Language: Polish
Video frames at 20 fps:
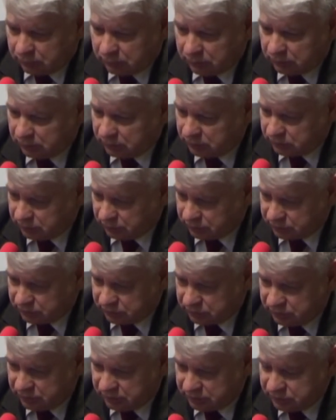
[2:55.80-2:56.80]
E, to
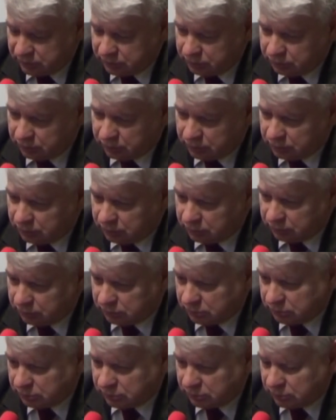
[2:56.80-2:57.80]
zdecydują.
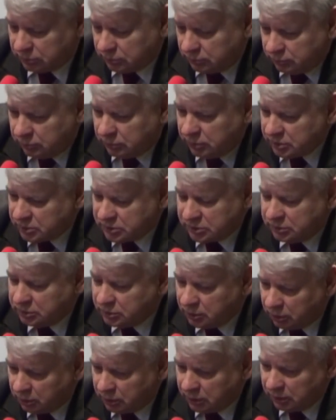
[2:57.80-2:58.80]
Jest
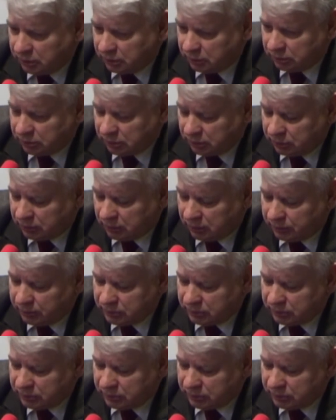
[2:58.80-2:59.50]
droga do tego,